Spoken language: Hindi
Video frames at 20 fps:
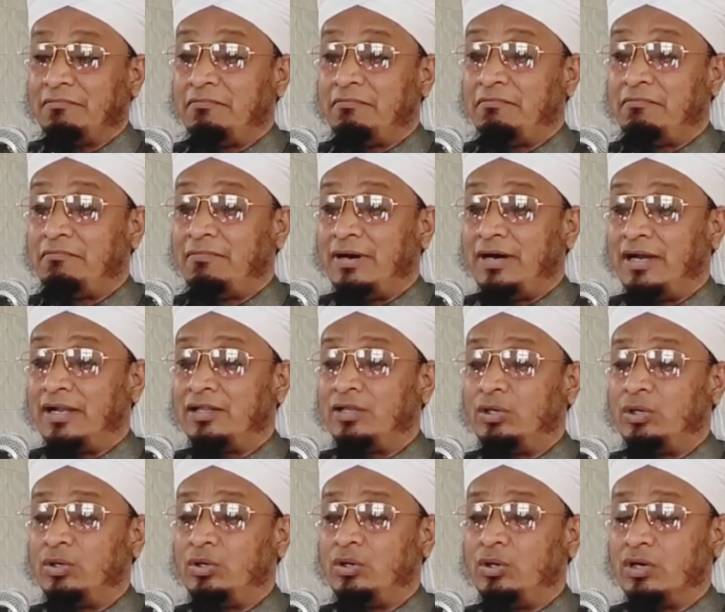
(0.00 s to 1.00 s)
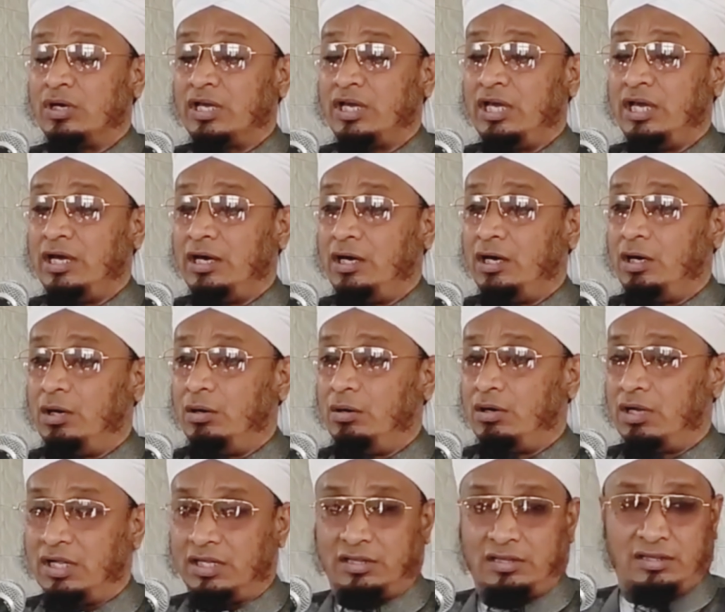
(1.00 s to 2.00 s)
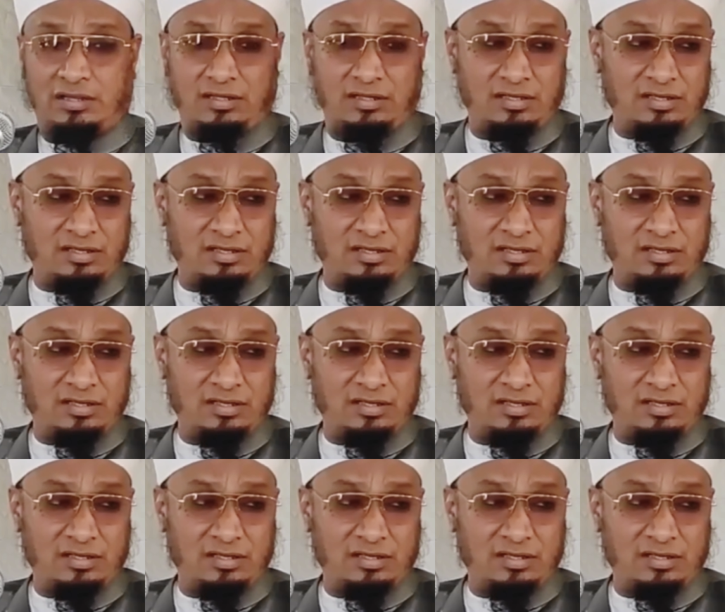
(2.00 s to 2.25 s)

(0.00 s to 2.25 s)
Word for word: मर्द हो के औरत